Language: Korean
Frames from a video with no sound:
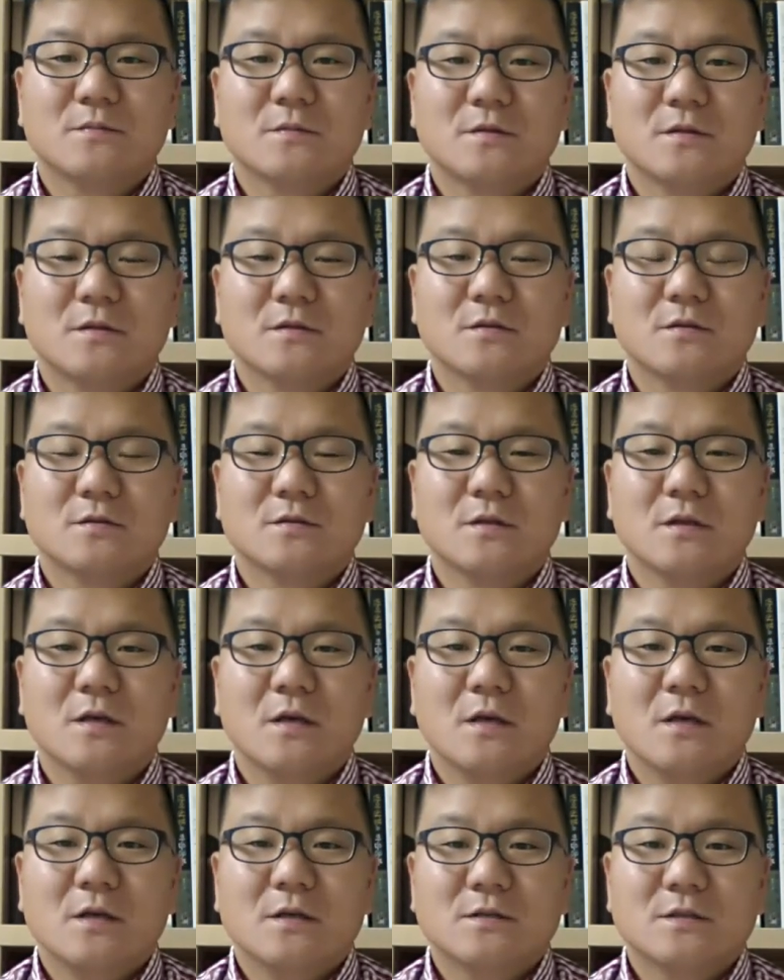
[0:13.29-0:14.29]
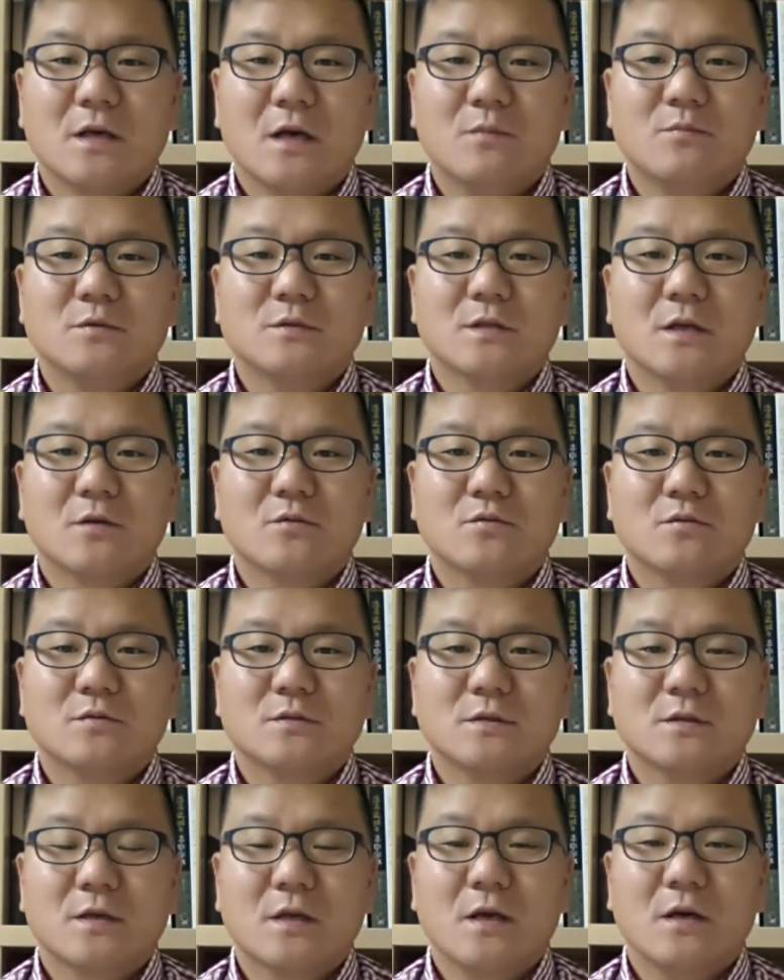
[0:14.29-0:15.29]
그래서 이제 잠을 자도
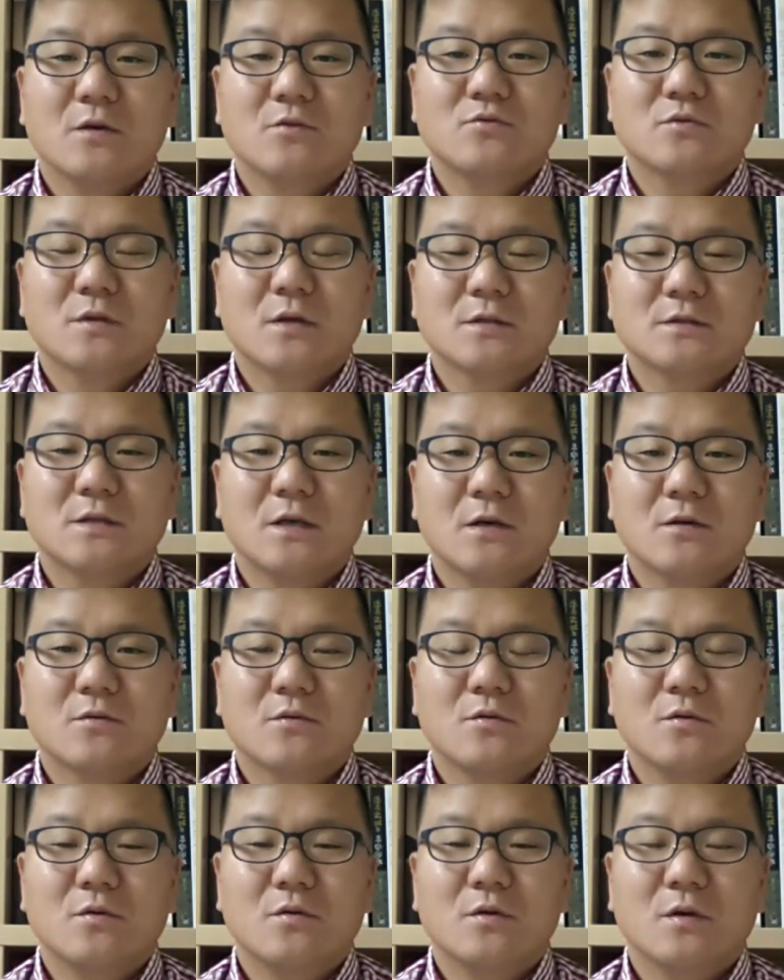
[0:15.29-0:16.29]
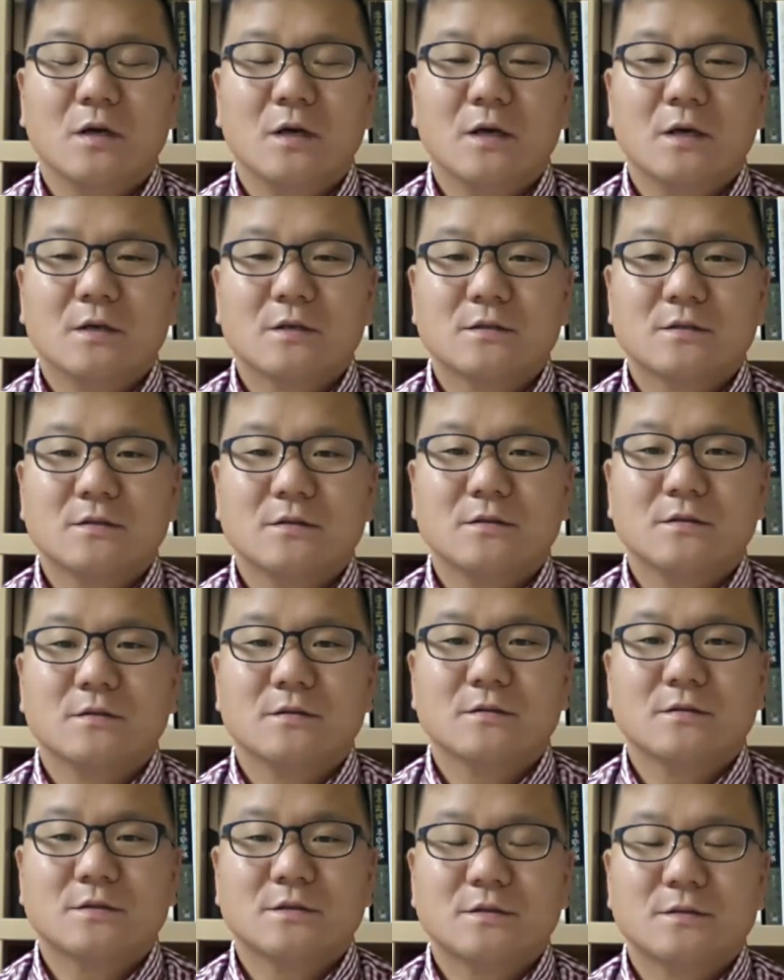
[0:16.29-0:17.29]
이제 개운하지 않고 그